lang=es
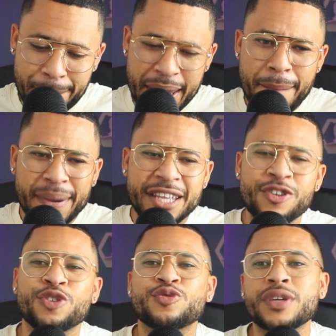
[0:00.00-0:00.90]

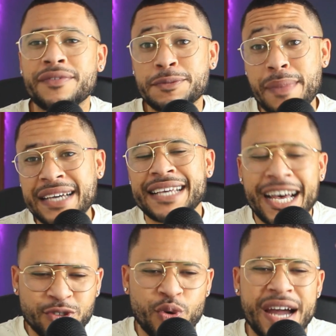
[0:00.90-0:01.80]
Bienvenidos una vez más
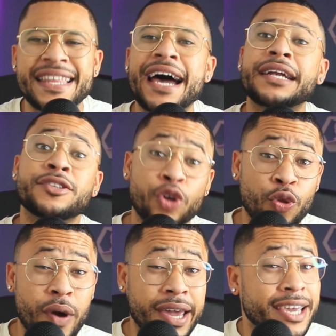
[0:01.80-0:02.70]
a su canal
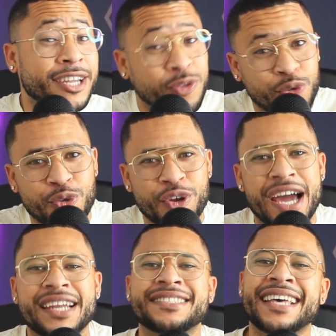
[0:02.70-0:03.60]
Todo Aquí
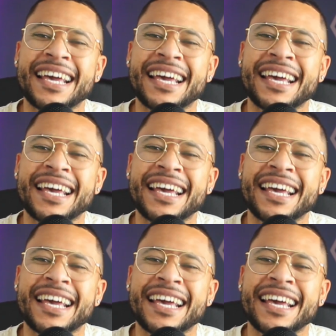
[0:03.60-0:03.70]
Tutoriales.